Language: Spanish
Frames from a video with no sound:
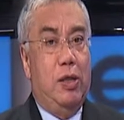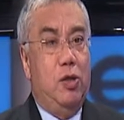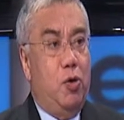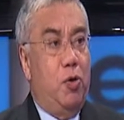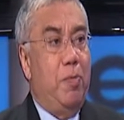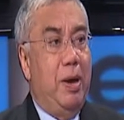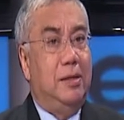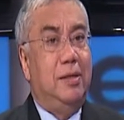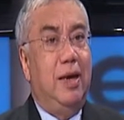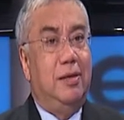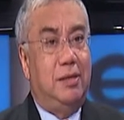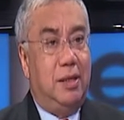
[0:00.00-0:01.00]
normas
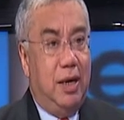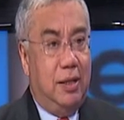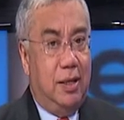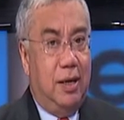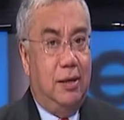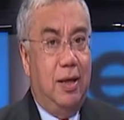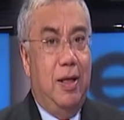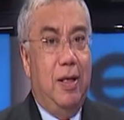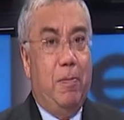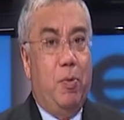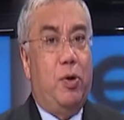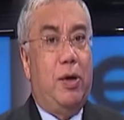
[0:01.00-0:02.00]
estrictas,
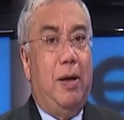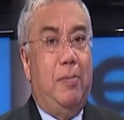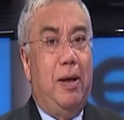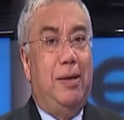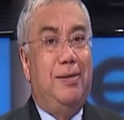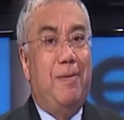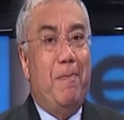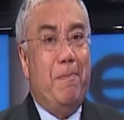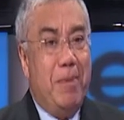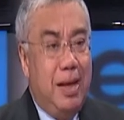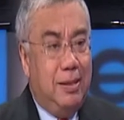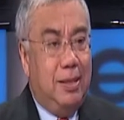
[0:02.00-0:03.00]
porque además
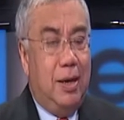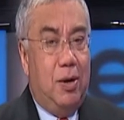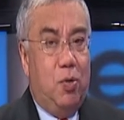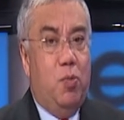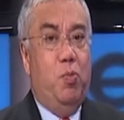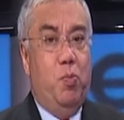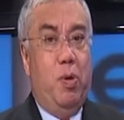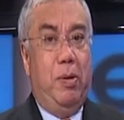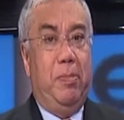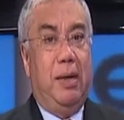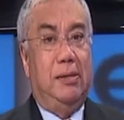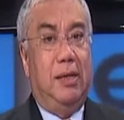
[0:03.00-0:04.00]
mandan un
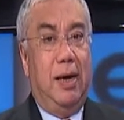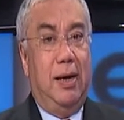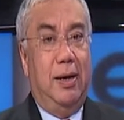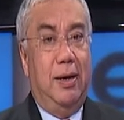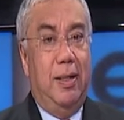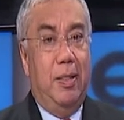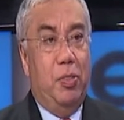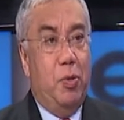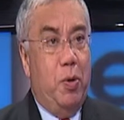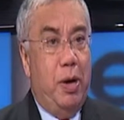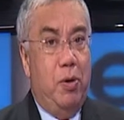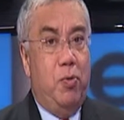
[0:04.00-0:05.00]
buen mensaje.
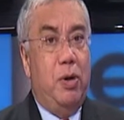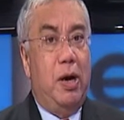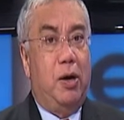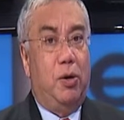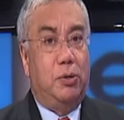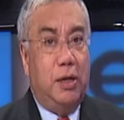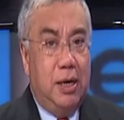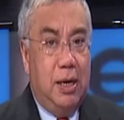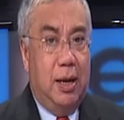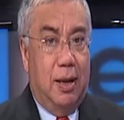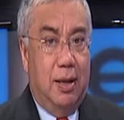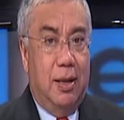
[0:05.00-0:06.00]
No es una
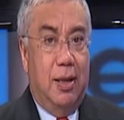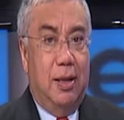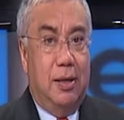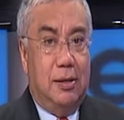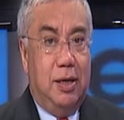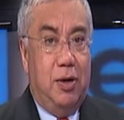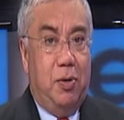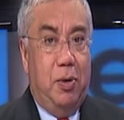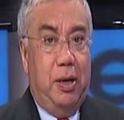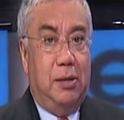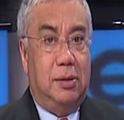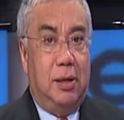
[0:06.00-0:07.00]
grosería, sino
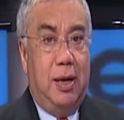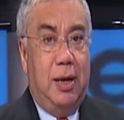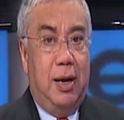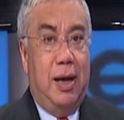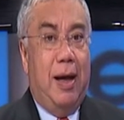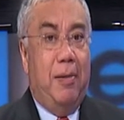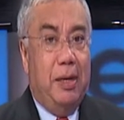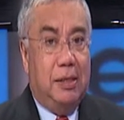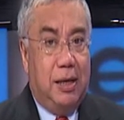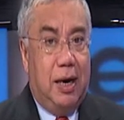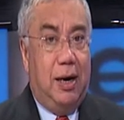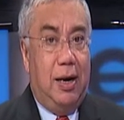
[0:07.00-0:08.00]
es eh,
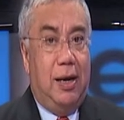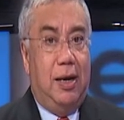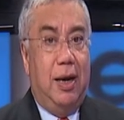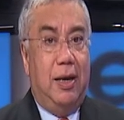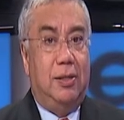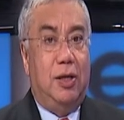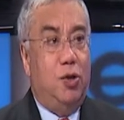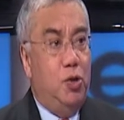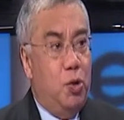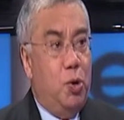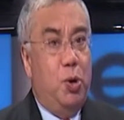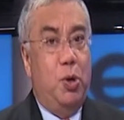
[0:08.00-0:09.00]
avisarle a la gente
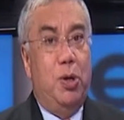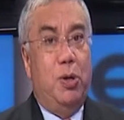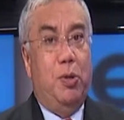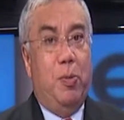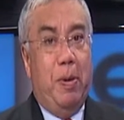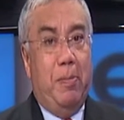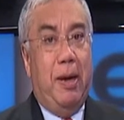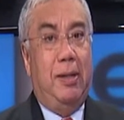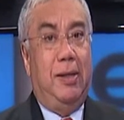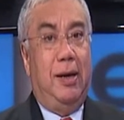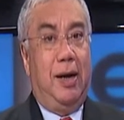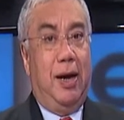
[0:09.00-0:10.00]
no, no me
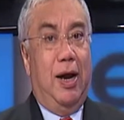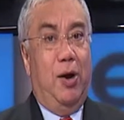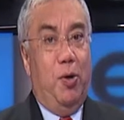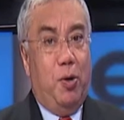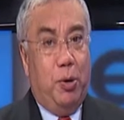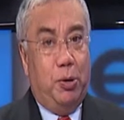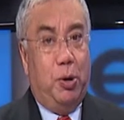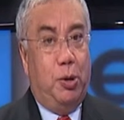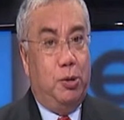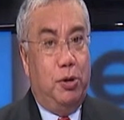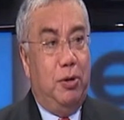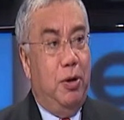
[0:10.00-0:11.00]
manden regalos
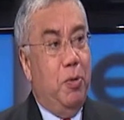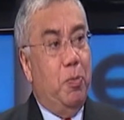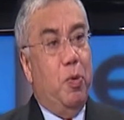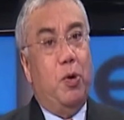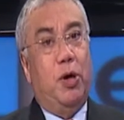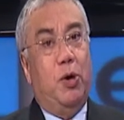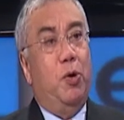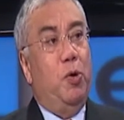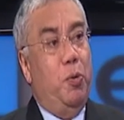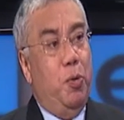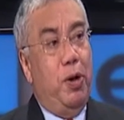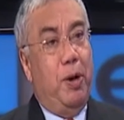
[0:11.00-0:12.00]
costosos porque no
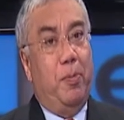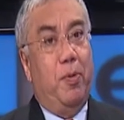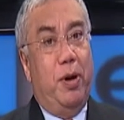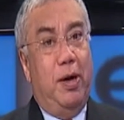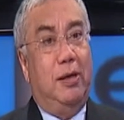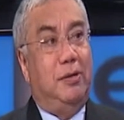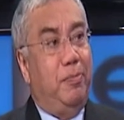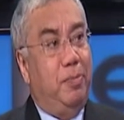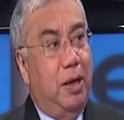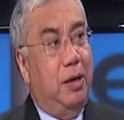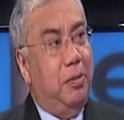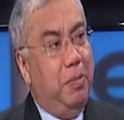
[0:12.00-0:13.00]
los voy a poder
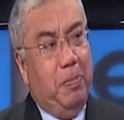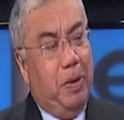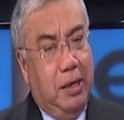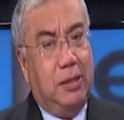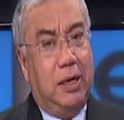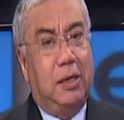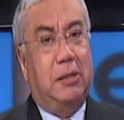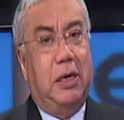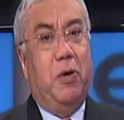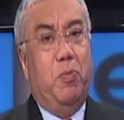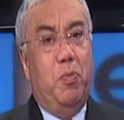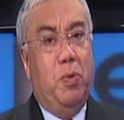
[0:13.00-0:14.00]
aceptar. me parece que
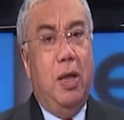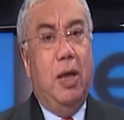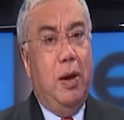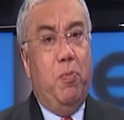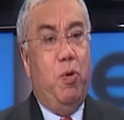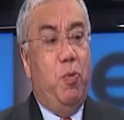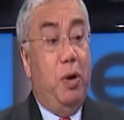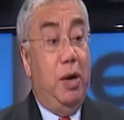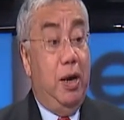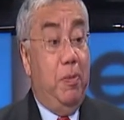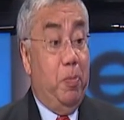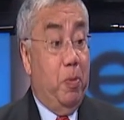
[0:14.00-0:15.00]
sería un es muy buen
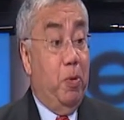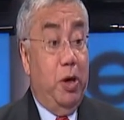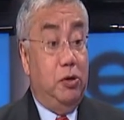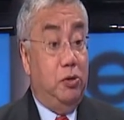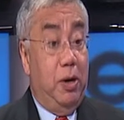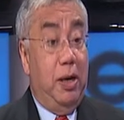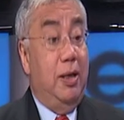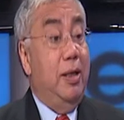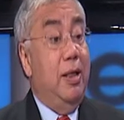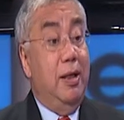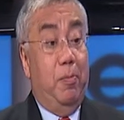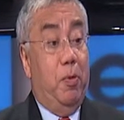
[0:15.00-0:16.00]
ejemplo. Por eso es,
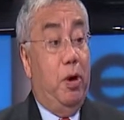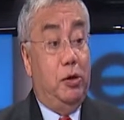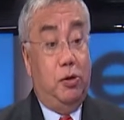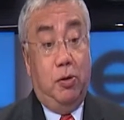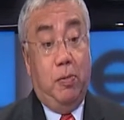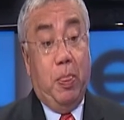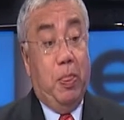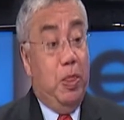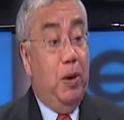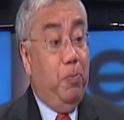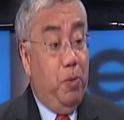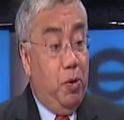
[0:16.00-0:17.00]
por eso
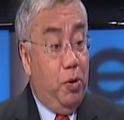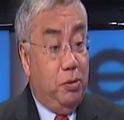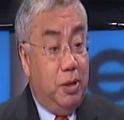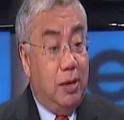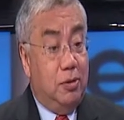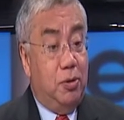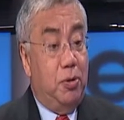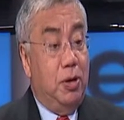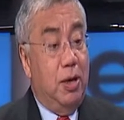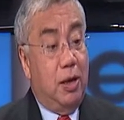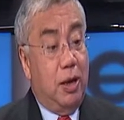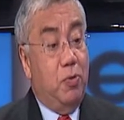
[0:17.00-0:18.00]
deploro tanto
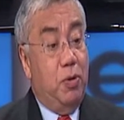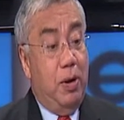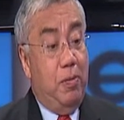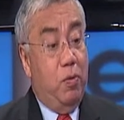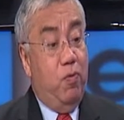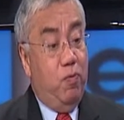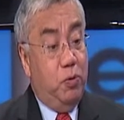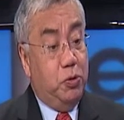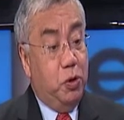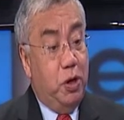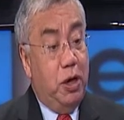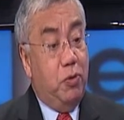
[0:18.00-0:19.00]
que un
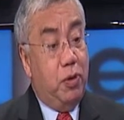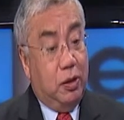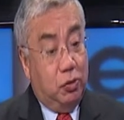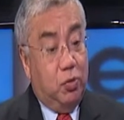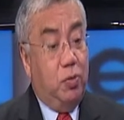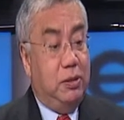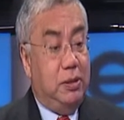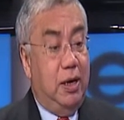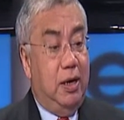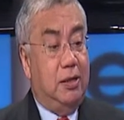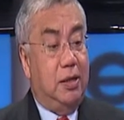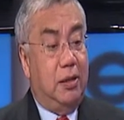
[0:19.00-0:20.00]
funcionario que tuvo esa
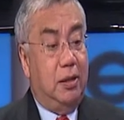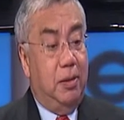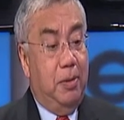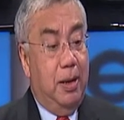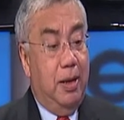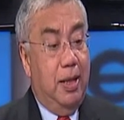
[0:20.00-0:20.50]
iniciativa